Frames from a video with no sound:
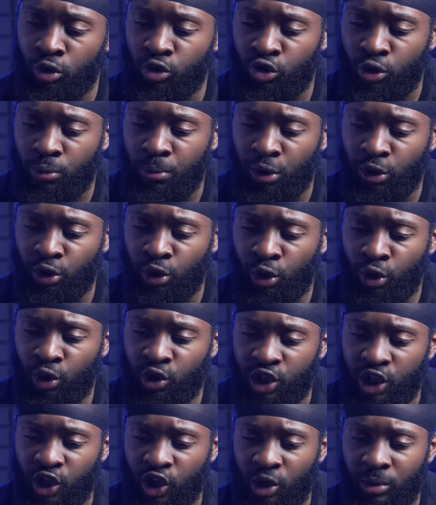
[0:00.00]
Cependant,
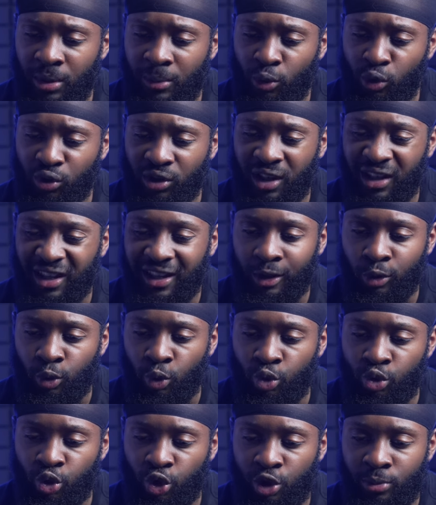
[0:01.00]
j'ai quand même consacré
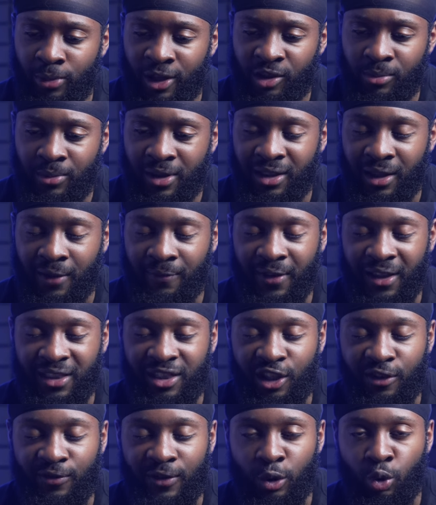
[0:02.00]
deux jours de ma semaine à faire
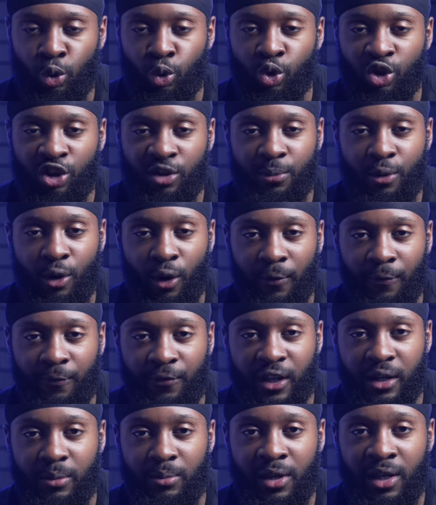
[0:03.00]
des vidéos de sport
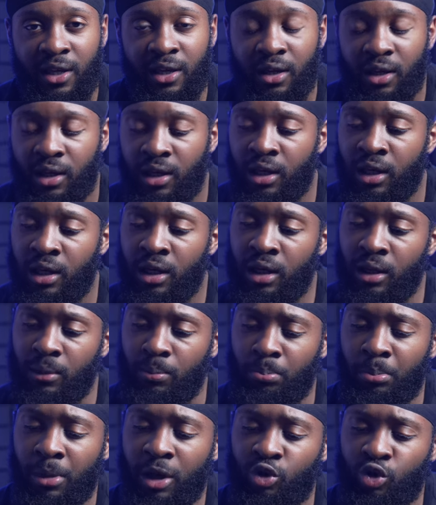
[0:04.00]
filmées,
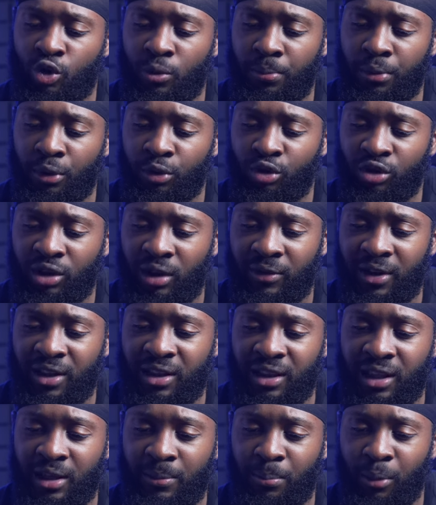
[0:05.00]
mais je pense que ça va
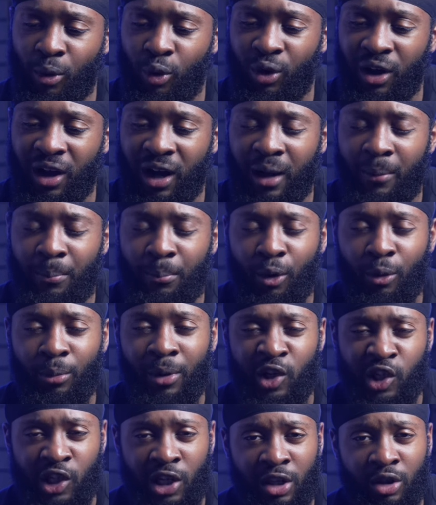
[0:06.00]
être des programmes pour
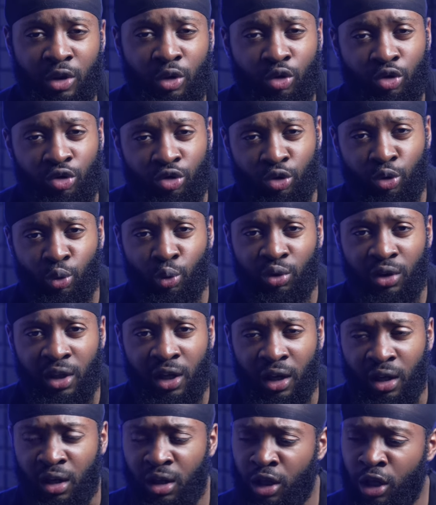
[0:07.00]
ma chaîne
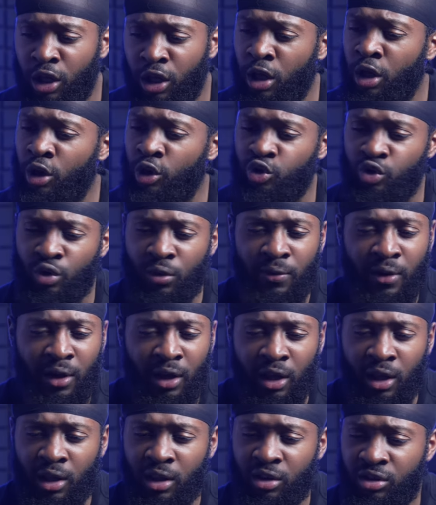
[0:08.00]
secondaire. Je
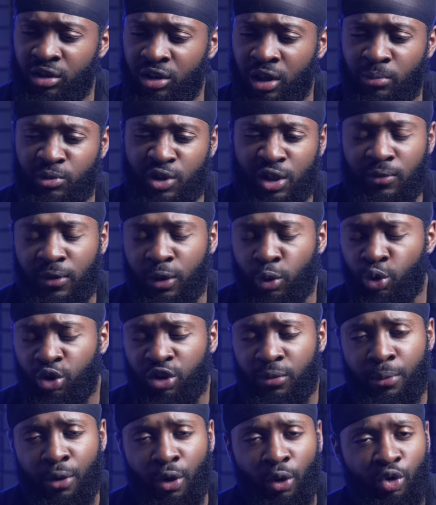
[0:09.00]
verrai s'il y a une petite vidéo de
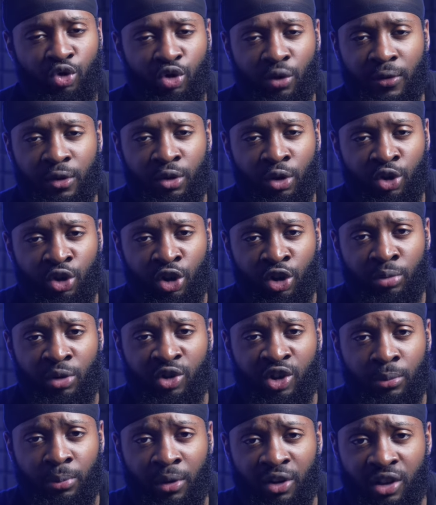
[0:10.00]
sport que j'ai envie de sortir sur ma
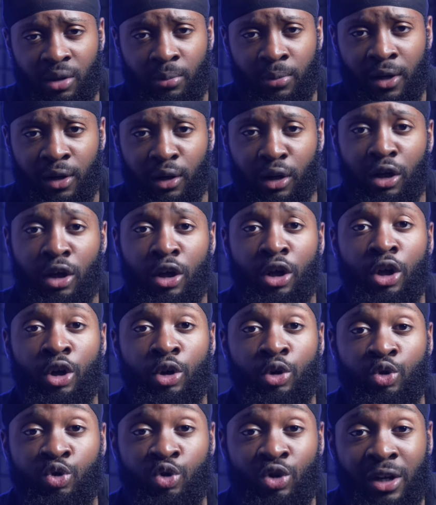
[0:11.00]
chaîne principale.
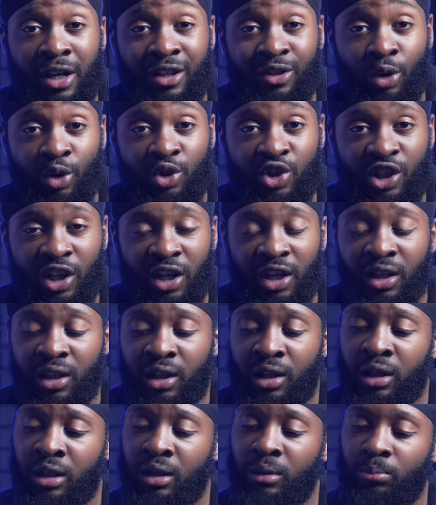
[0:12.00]
Je la sortirai,
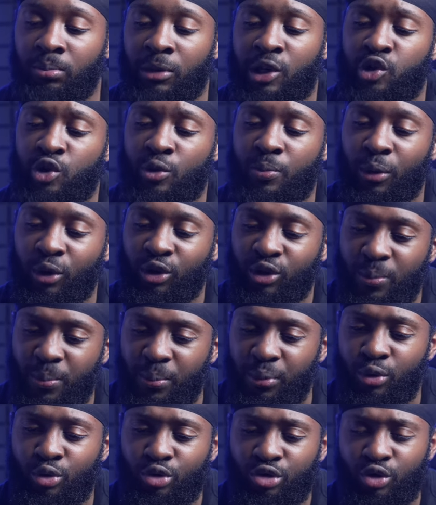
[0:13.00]
mais je pense
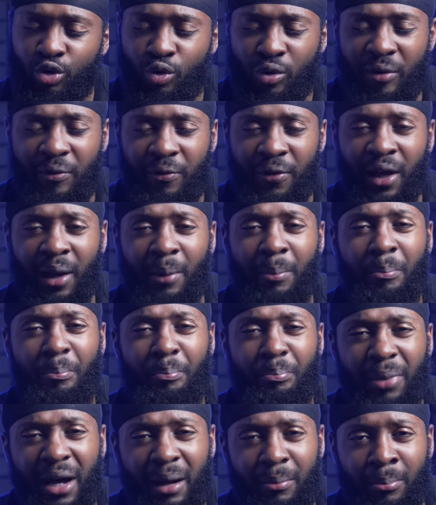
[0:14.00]
plus qu'on va faire
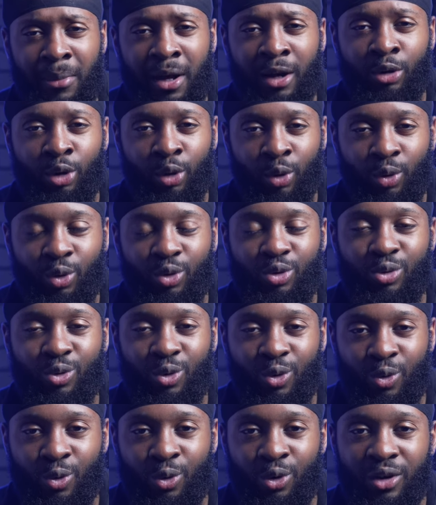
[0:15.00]
pas mal de contenu
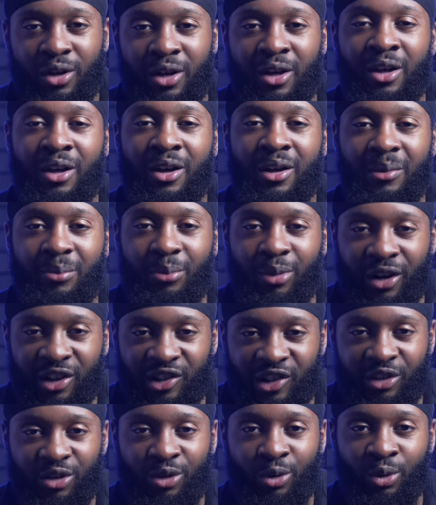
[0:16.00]
cool la
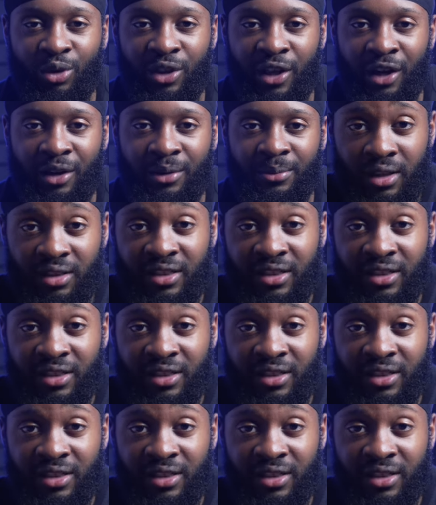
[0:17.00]
chaîne secondaire.